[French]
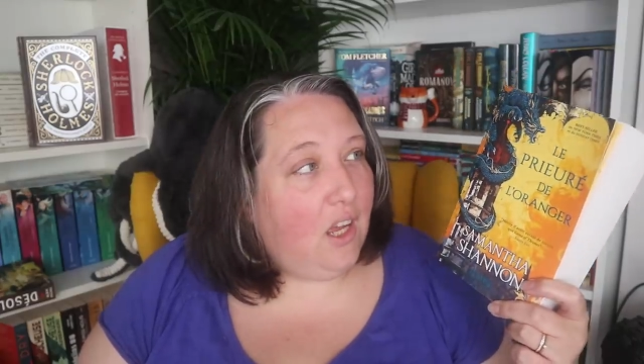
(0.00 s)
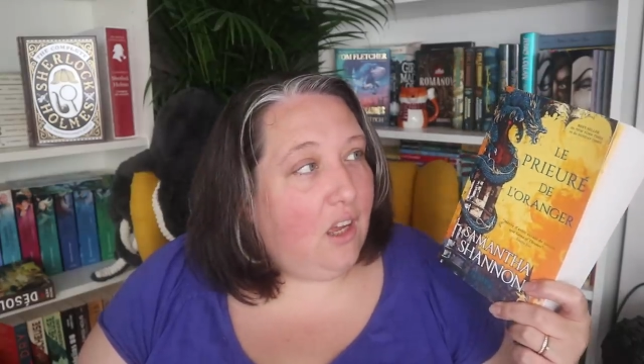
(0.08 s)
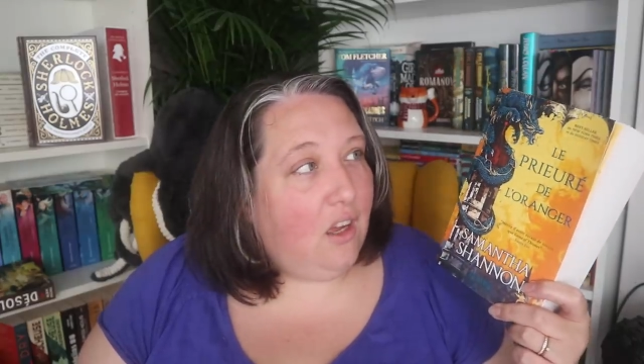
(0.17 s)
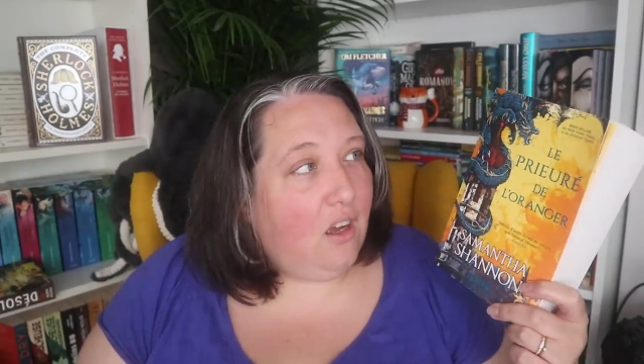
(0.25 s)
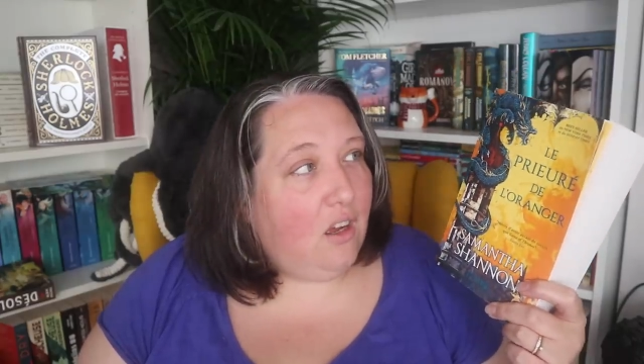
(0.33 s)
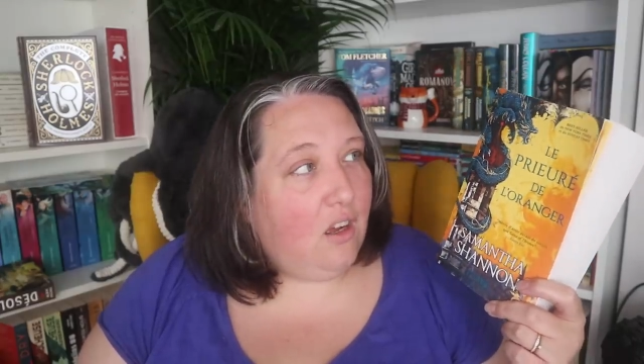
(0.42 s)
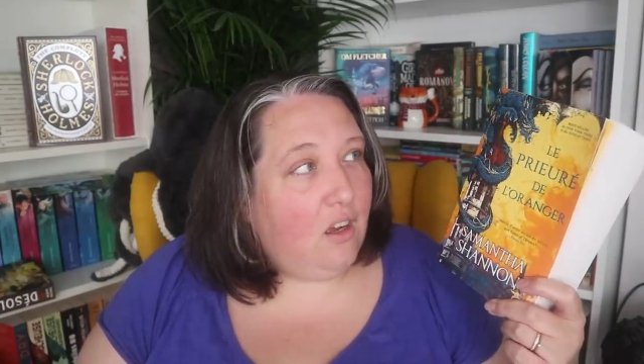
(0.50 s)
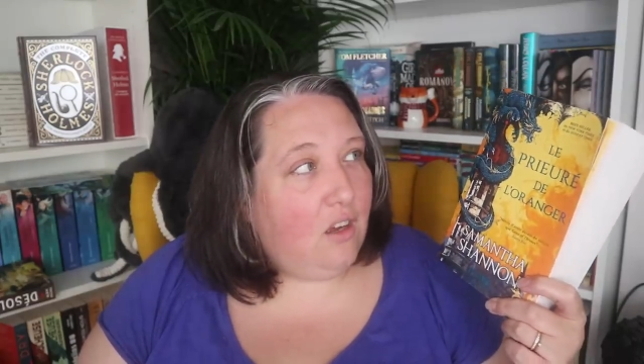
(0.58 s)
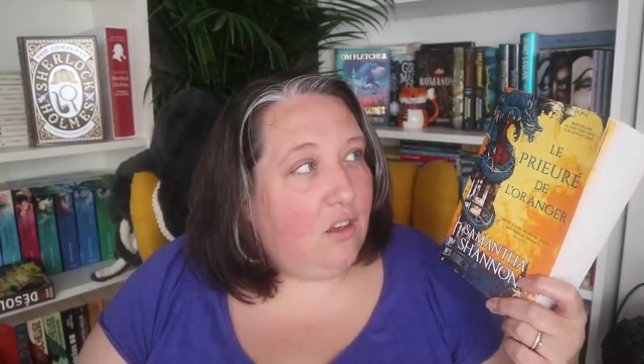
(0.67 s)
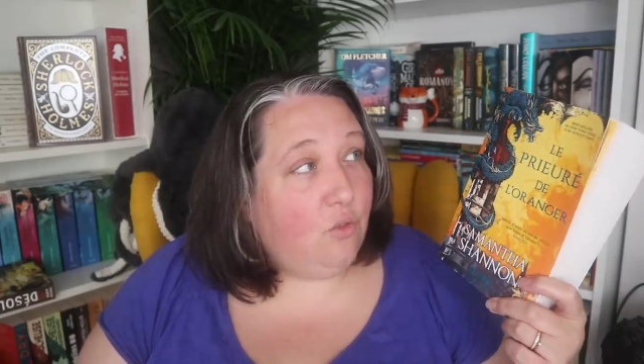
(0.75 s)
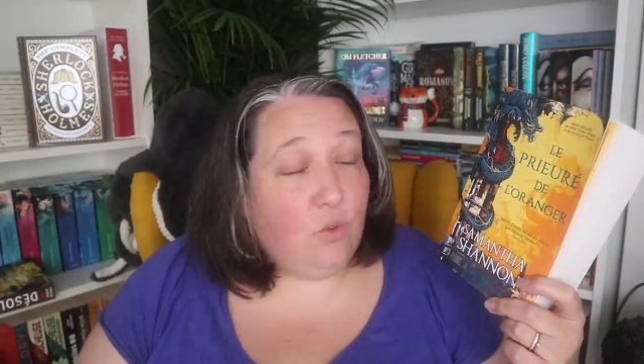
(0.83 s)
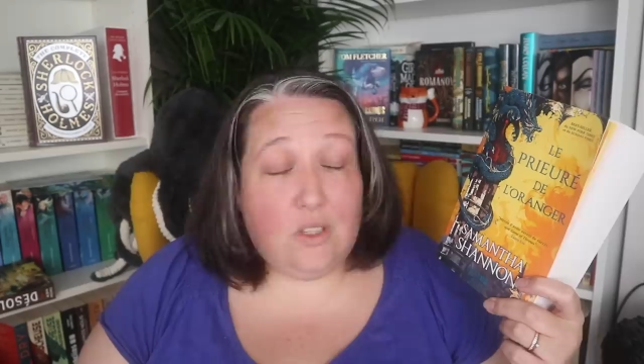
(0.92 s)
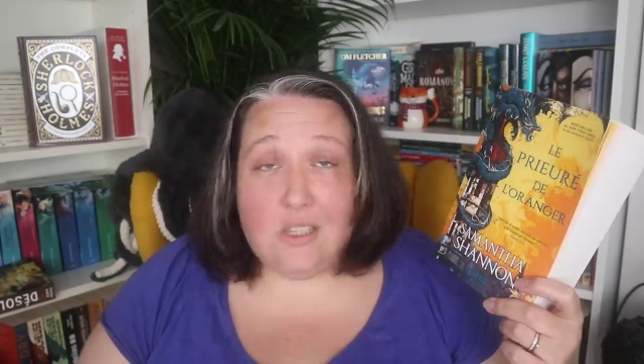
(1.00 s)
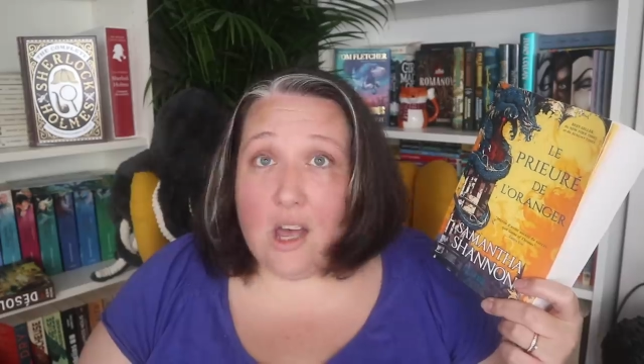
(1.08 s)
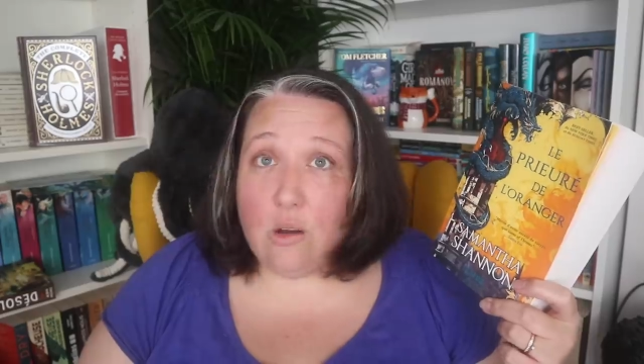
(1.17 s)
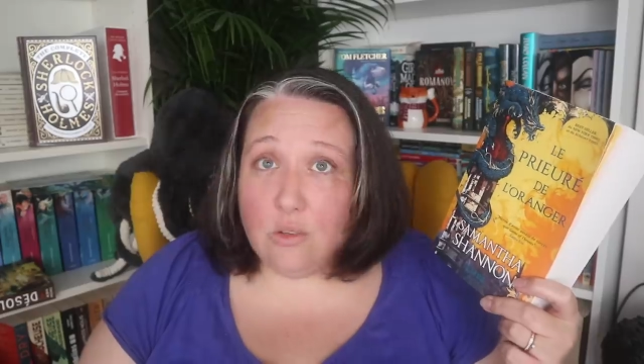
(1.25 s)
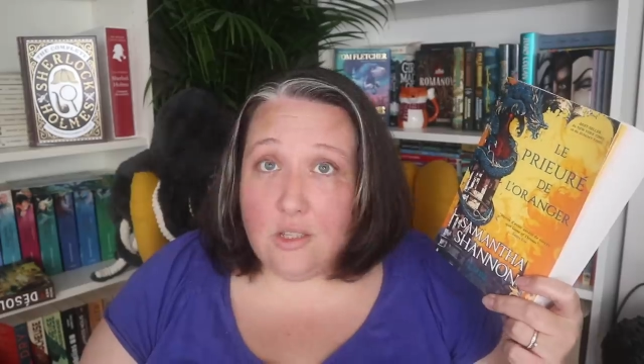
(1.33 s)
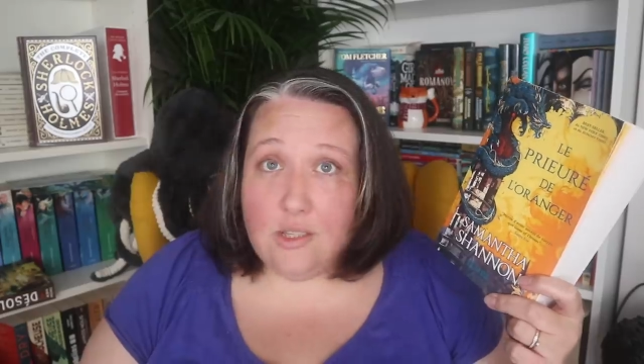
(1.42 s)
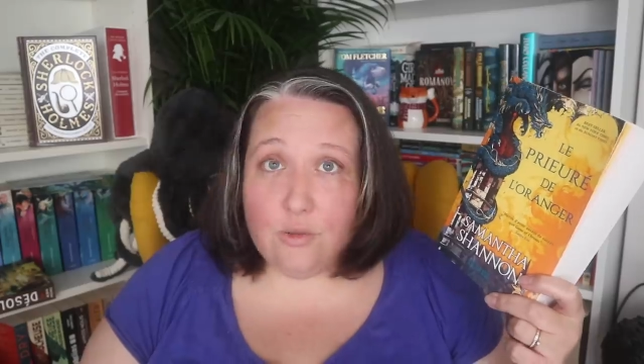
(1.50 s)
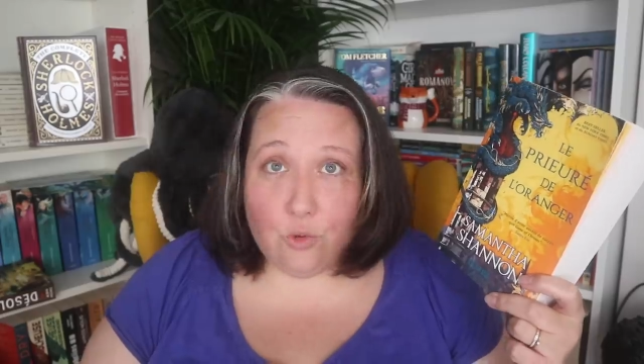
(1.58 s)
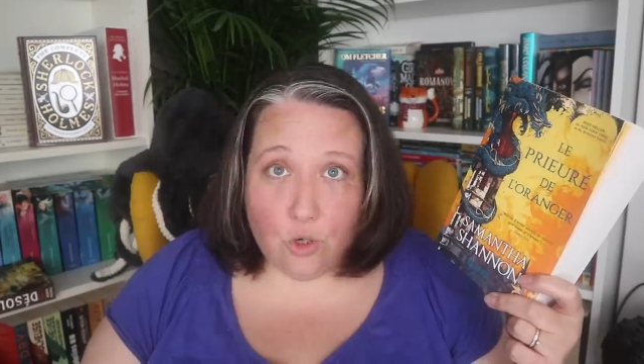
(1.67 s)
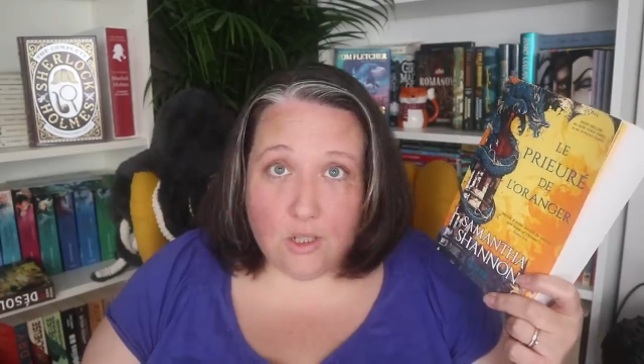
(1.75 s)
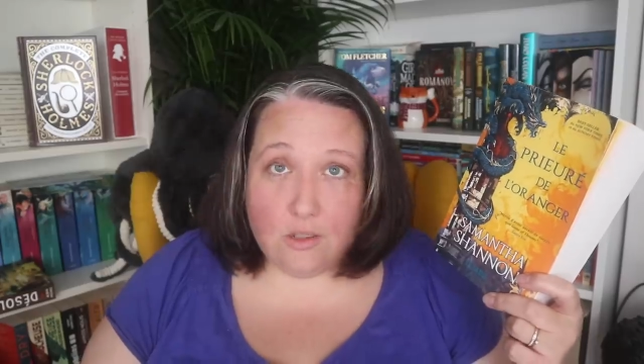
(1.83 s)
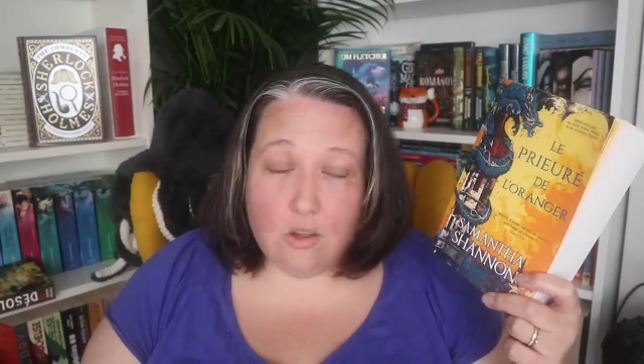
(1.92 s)
Euh, donc il sera en édition
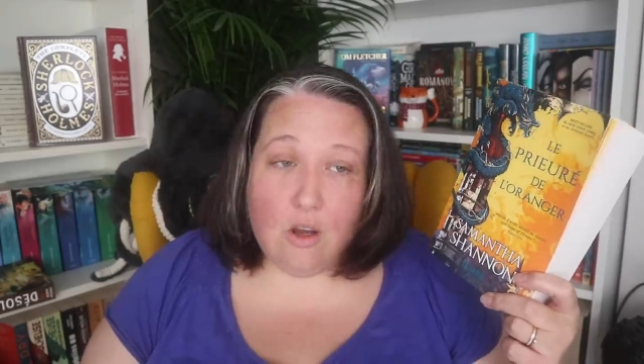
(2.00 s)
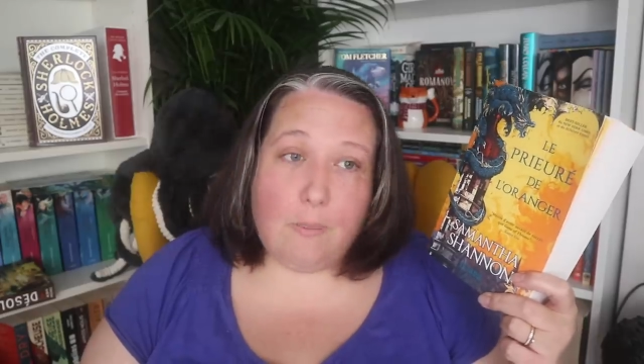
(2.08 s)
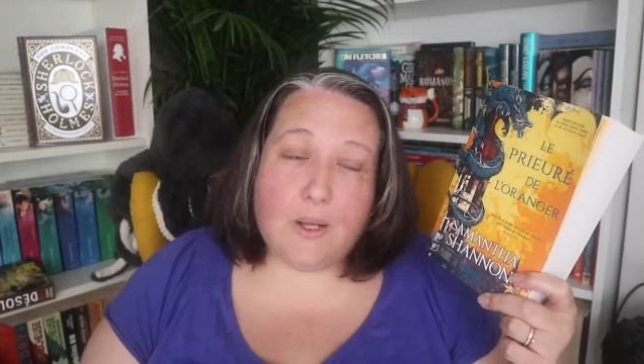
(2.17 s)
collector